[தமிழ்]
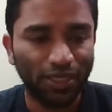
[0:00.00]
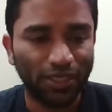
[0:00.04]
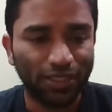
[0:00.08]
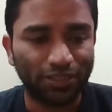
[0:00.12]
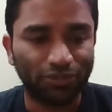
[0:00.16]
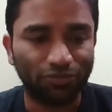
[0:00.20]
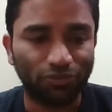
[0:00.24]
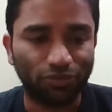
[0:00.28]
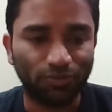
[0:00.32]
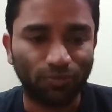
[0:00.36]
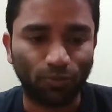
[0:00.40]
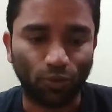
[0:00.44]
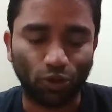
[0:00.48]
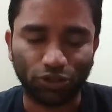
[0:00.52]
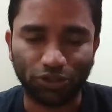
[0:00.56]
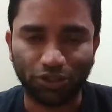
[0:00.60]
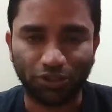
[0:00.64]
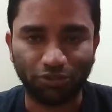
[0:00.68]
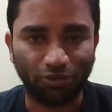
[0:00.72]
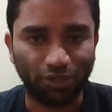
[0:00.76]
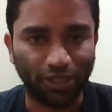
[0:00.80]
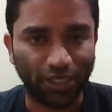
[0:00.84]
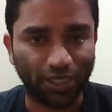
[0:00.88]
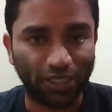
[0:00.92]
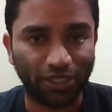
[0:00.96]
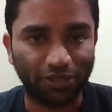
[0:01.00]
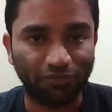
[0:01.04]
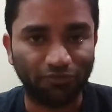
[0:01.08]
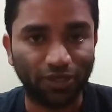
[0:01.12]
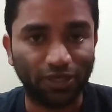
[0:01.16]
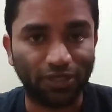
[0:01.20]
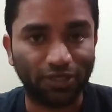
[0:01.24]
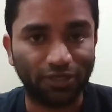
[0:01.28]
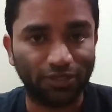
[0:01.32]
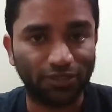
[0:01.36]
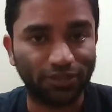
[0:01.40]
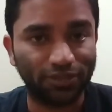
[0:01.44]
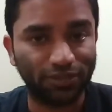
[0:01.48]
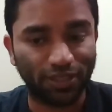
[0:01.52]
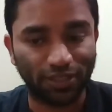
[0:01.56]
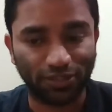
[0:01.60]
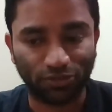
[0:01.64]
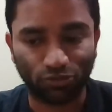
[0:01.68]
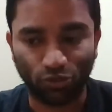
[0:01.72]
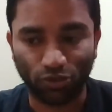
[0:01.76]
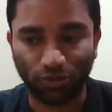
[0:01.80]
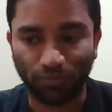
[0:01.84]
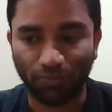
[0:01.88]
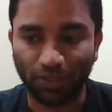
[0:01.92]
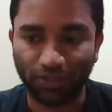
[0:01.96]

இது வந்து பாசிட்டிவா நெகட்டிவான்றது நான் சொன்ன